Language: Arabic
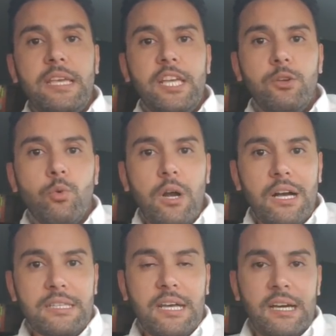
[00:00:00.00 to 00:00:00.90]
هي
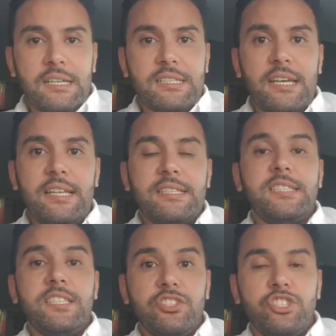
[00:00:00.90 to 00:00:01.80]
المقاطعات
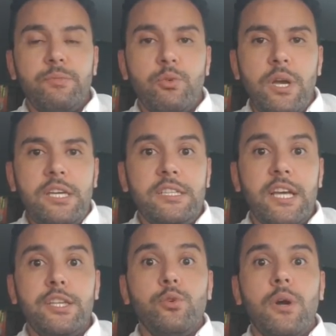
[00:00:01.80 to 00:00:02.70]
التي يجب الواحد
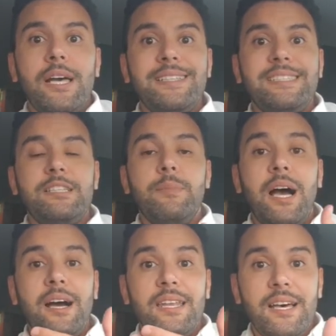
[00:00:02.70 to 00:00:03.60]
أن يقدم
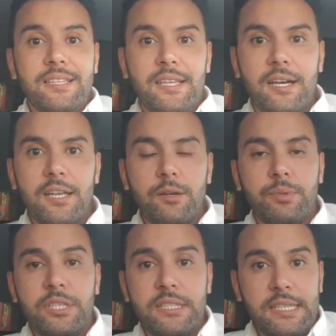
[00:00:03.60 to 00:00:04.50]
على
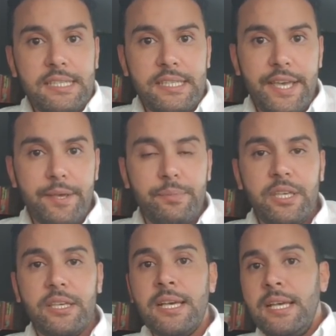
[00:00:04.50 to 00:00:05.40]
طلب
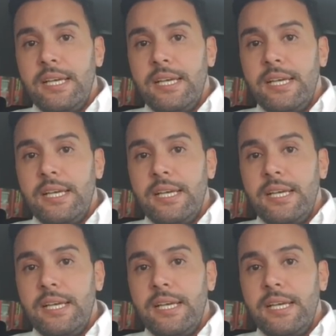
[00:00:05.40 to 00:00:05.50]
كتابي